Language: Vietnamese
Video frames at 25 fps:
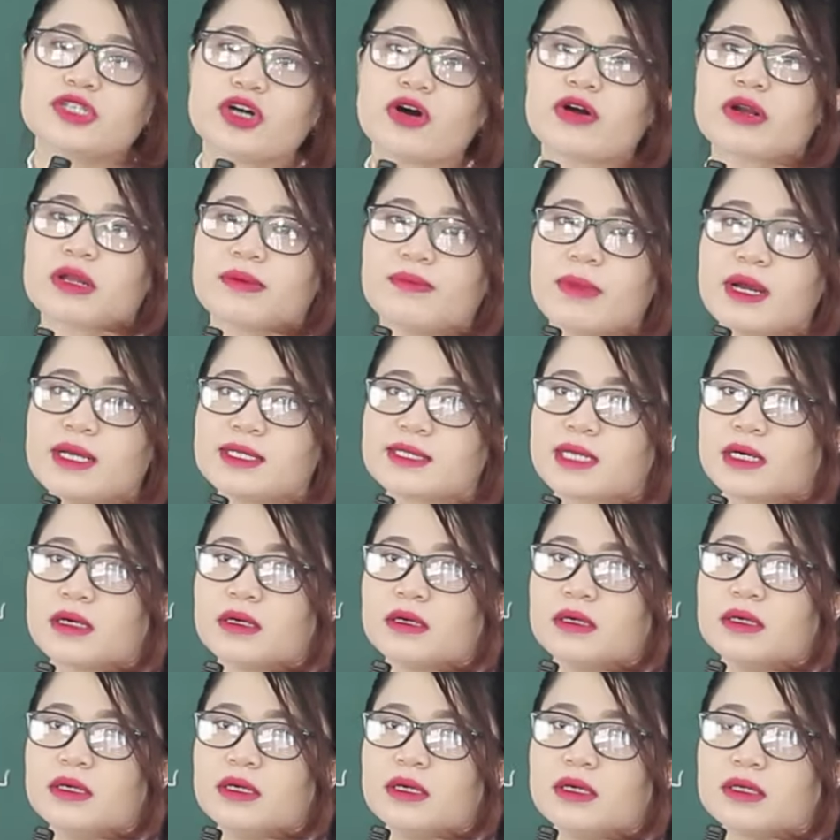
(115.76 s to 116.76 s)
cho đến bây giờ
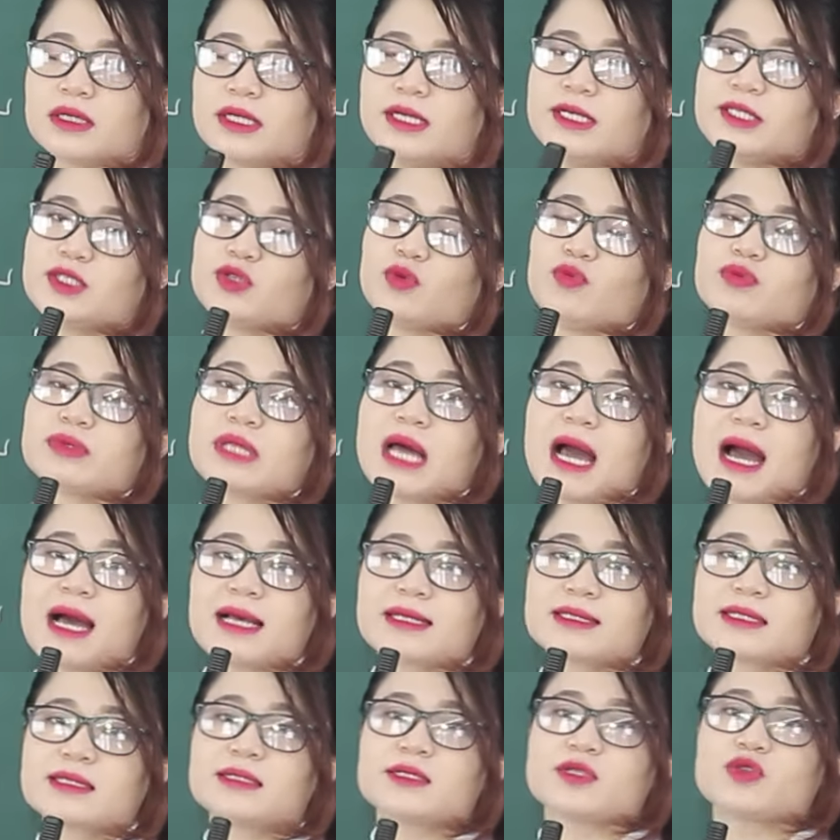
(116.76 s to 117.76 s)
thì chúng ta
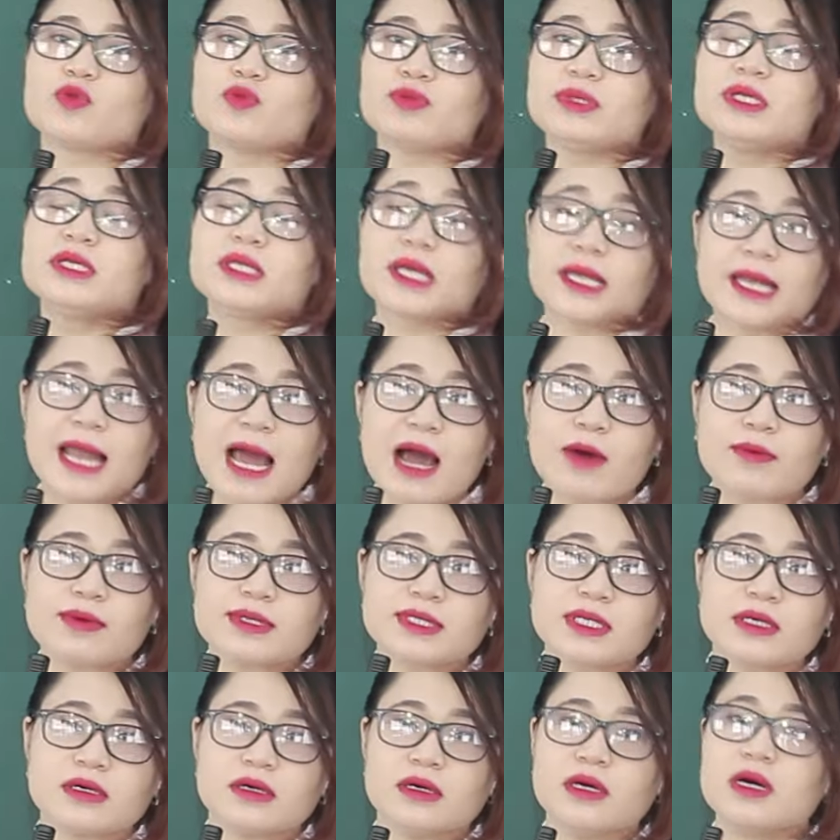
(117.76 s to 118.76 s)
sử dụng như thế nào bây
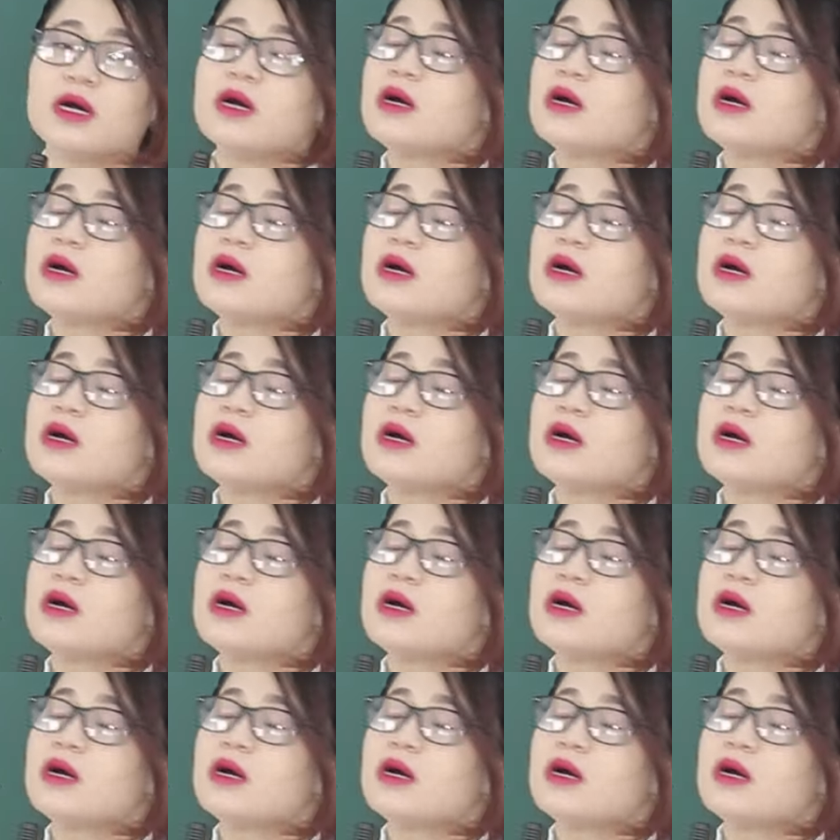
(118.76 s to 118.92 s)
giờ?